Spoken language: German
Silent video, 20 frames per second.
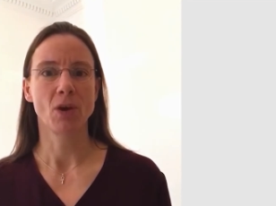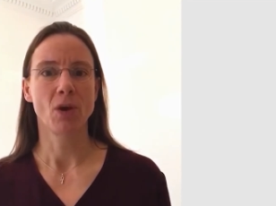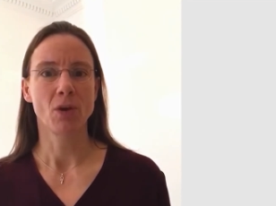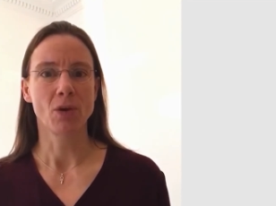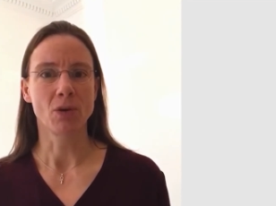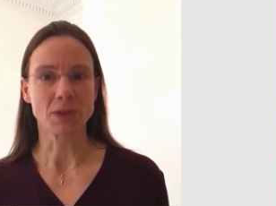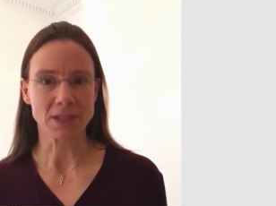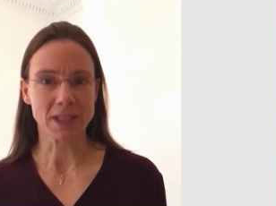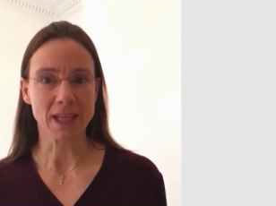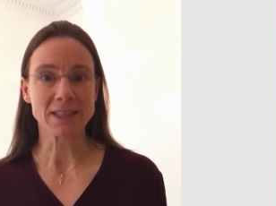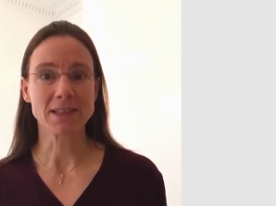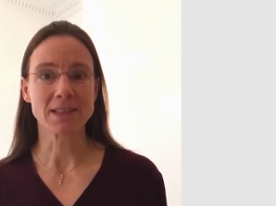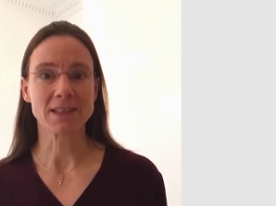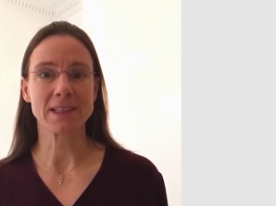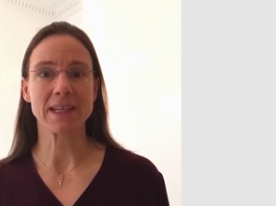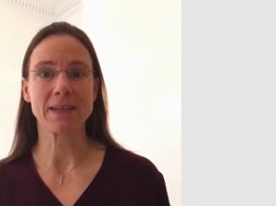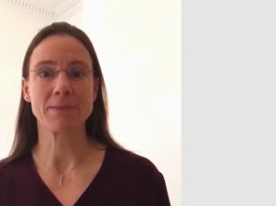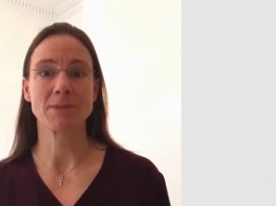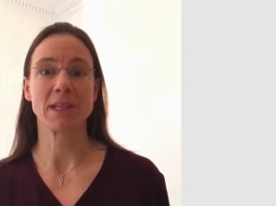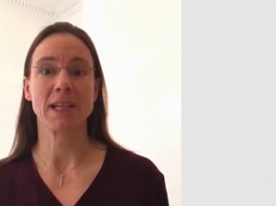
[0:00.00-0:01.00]
Und das
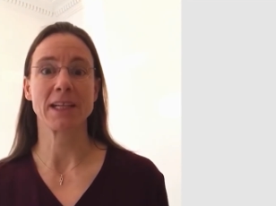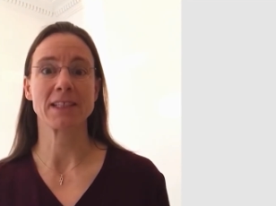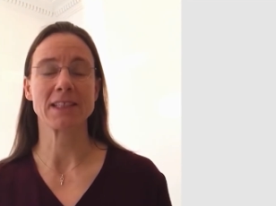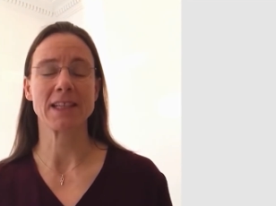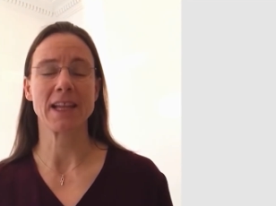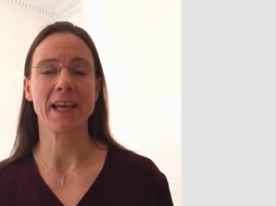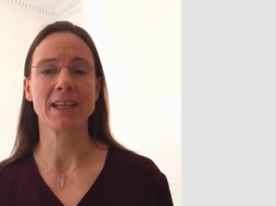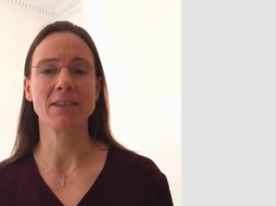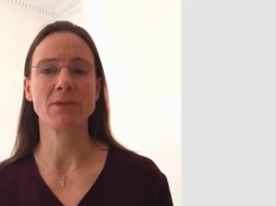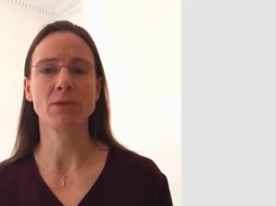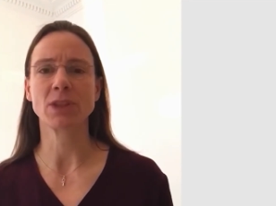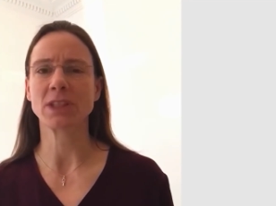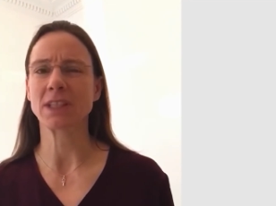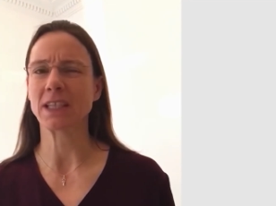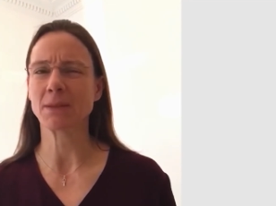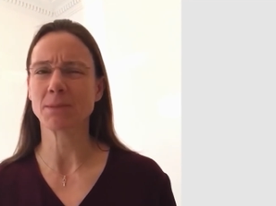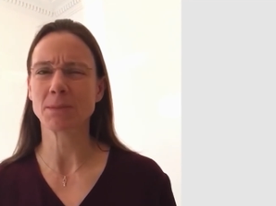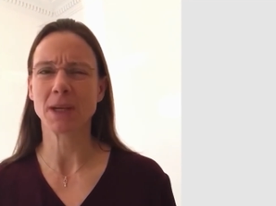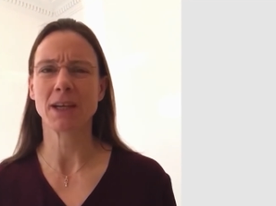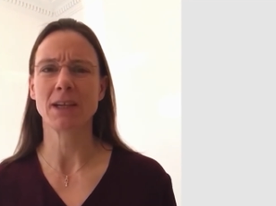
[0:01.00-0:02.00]
lebenslanges Lernen wird
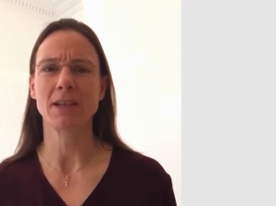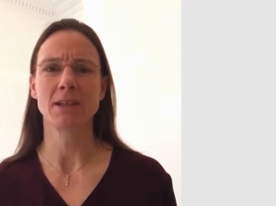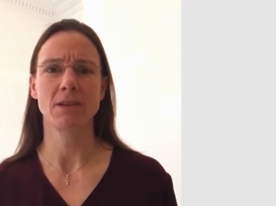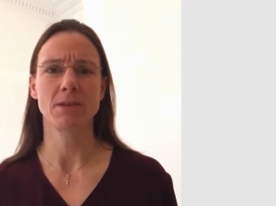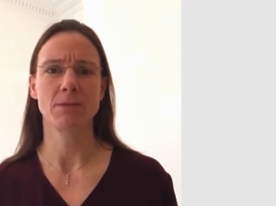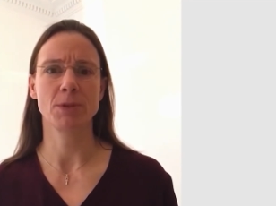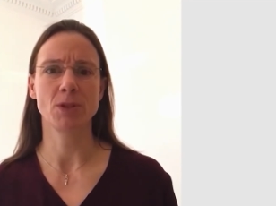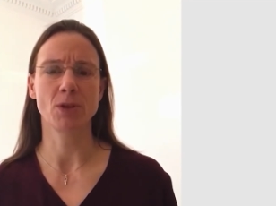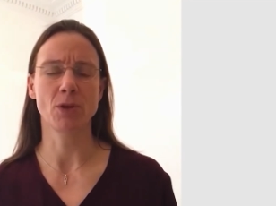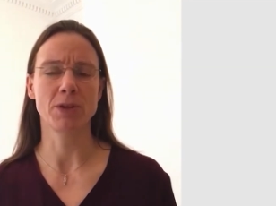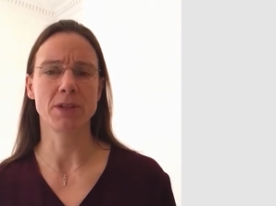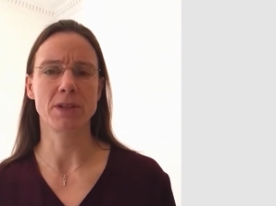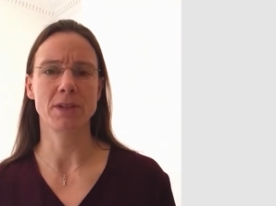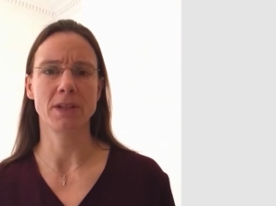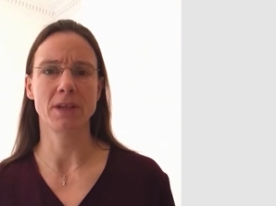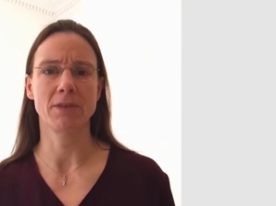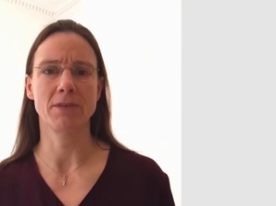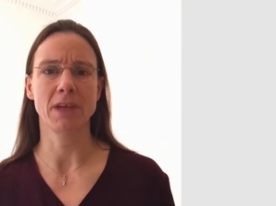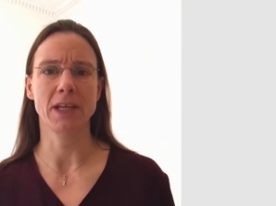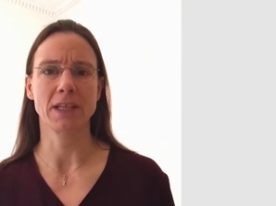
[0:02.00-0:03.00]
immer
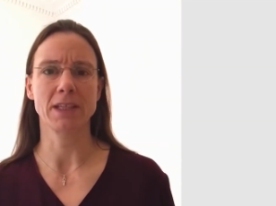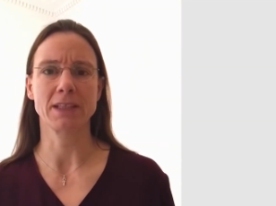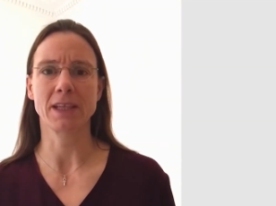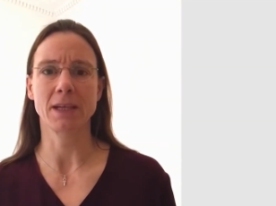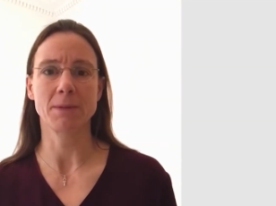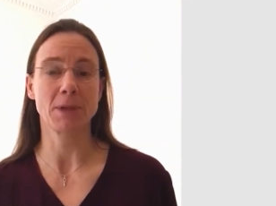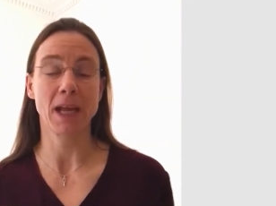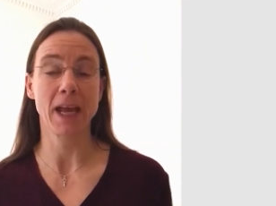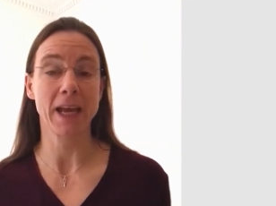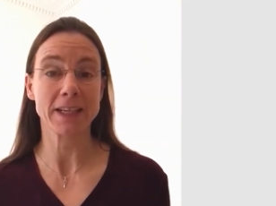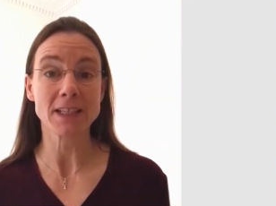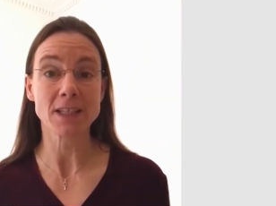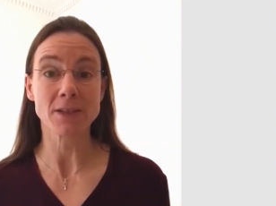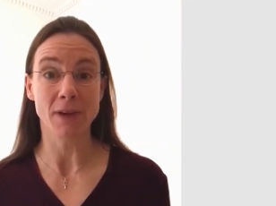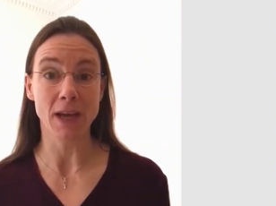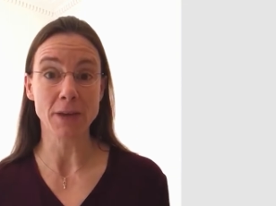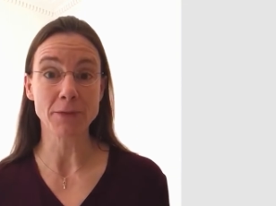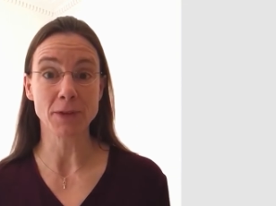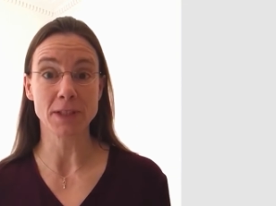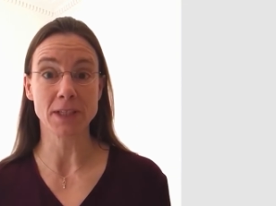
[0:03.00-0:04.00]
bedeutender werden. Ich habe keinen
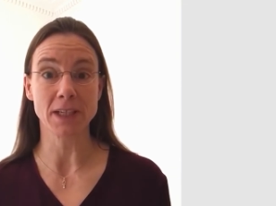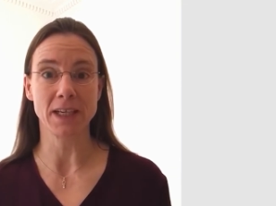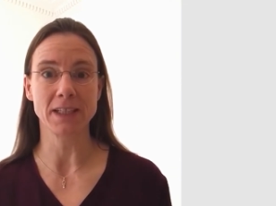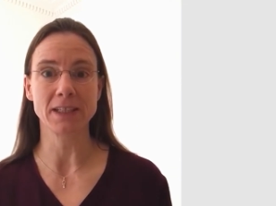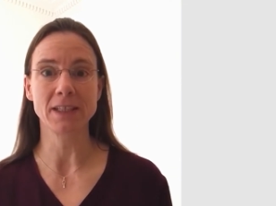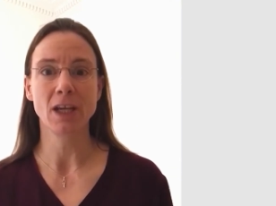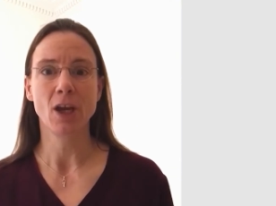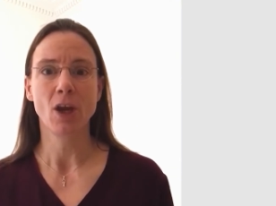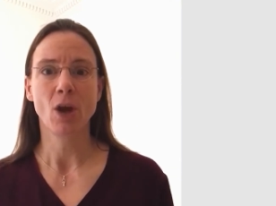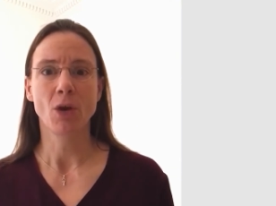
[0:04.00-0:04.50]
Zweifel dran.